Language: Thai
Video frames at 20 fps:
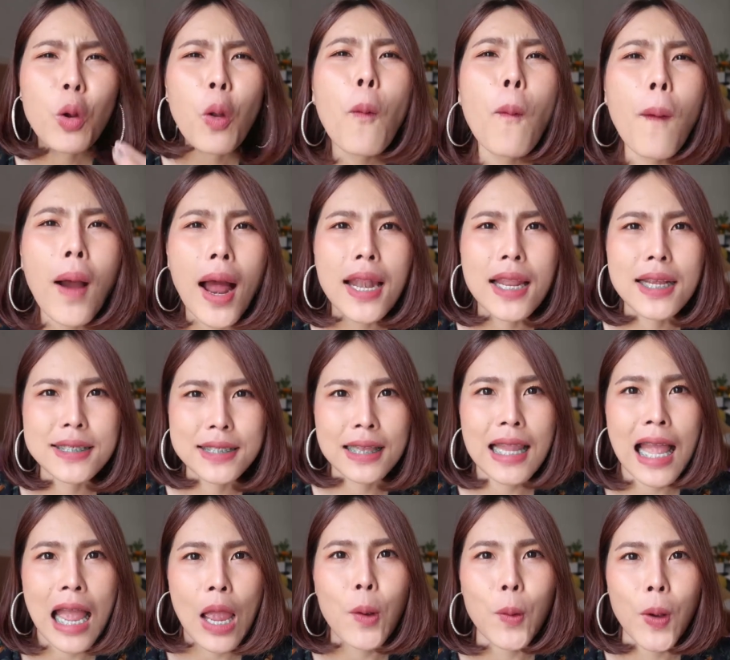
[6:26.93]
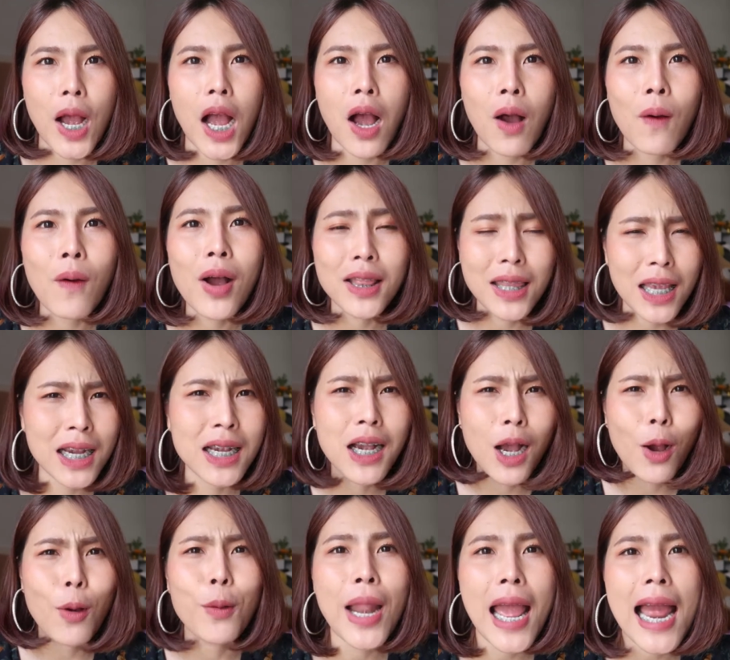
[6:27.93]
รั่วๆในสไตล์ของเขาอะแต่คื
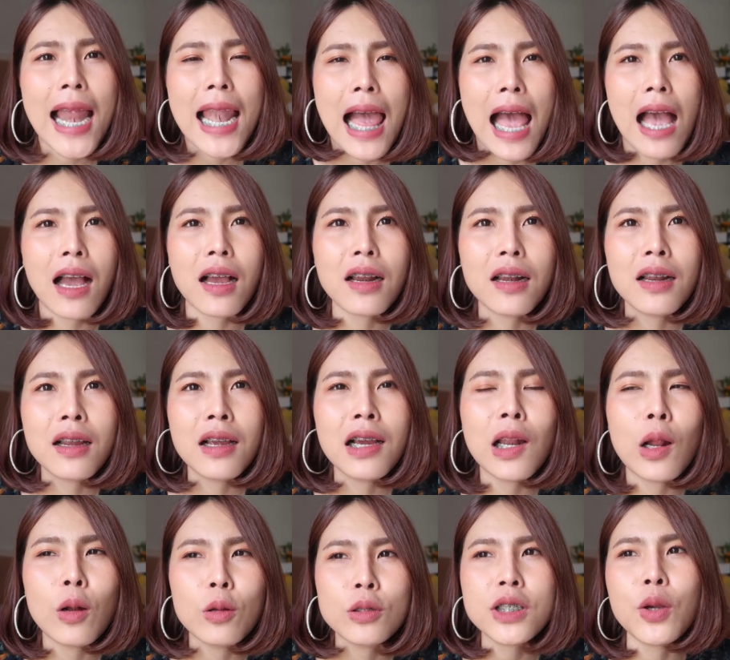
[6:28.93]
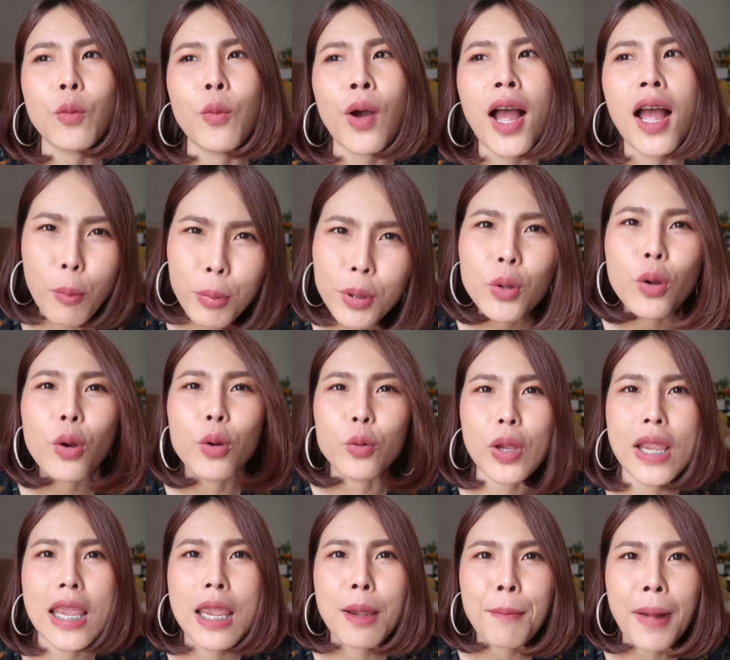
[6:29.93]
อเขาน่ารักคือเรารู้สึกว่าเขาเป็นตัวของ
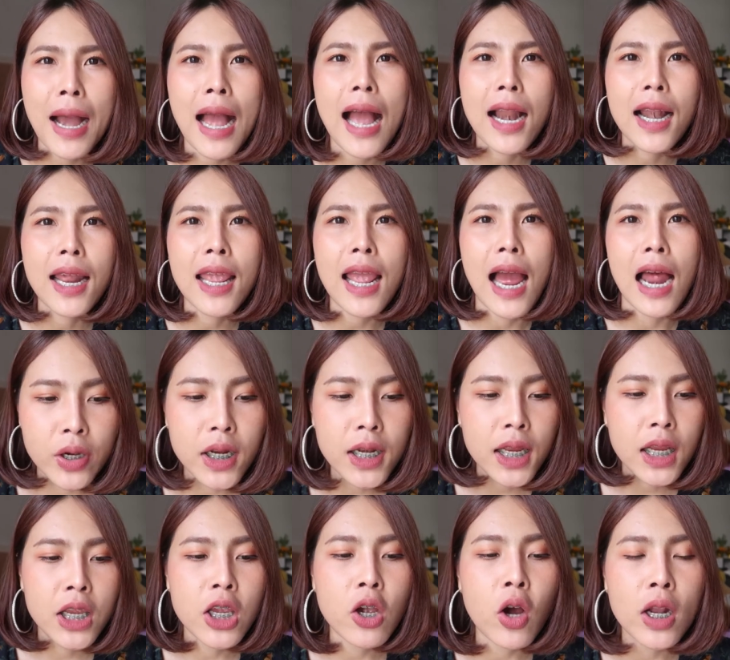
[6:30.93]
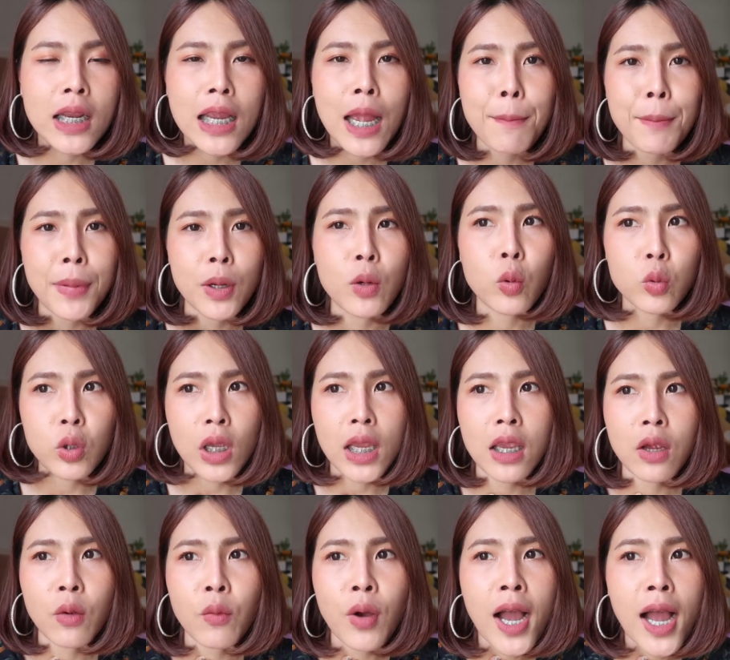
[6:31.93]
ตัวเองมากเลยอะก็เลยย้อนกลับมาดูตัว
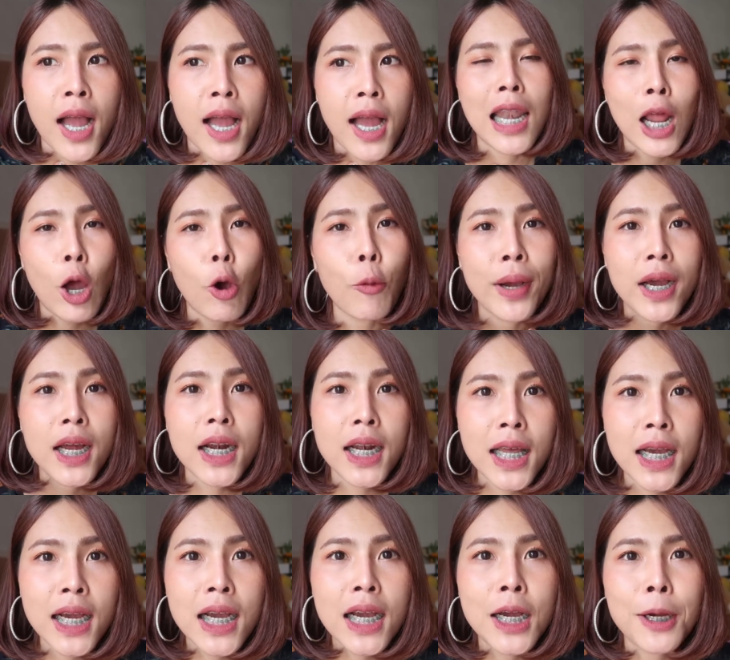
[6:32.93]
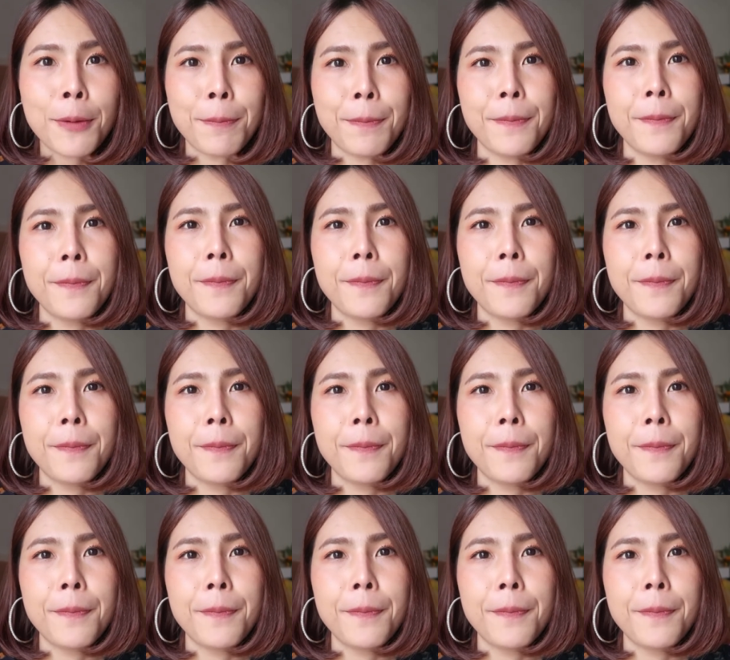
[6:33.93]
เองว่าเราเพิ่งเริ่ม